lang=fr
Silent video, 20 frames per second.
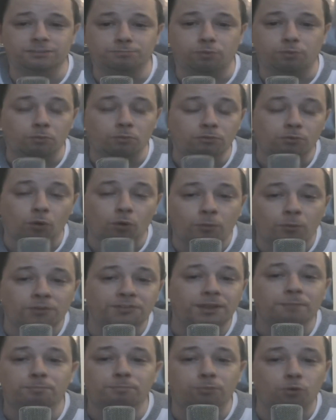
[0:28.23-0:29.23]
pour me
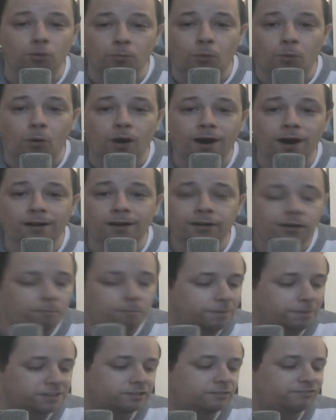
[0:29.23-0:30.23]
remonter un peu le moral,
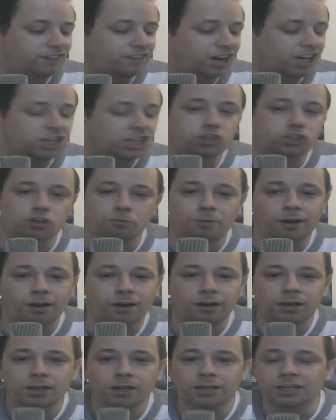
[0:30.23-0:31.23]
parce que franchement,
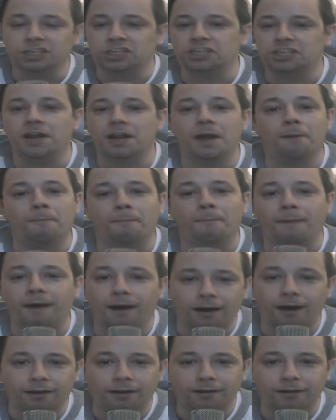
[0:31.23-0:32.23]
il y en a
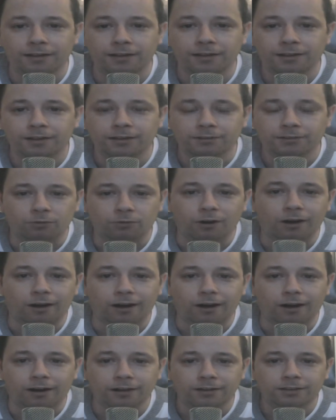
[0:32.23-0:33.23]
marre.
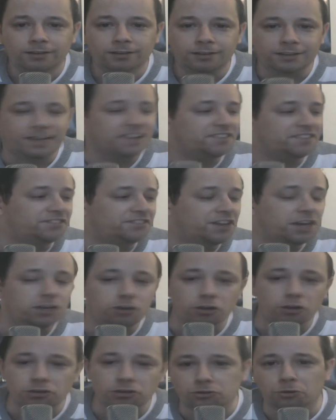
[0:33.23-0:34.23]
Voilà. Il y a des
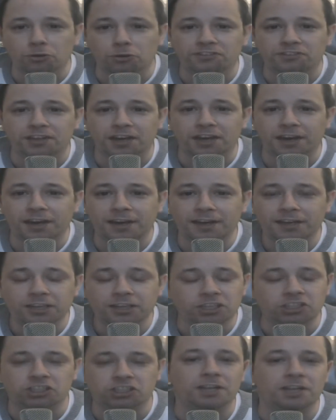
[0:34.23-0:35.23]
gains sur le terrain,
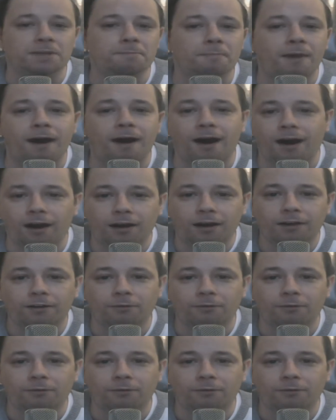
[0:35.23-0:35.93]
j'en ai marre.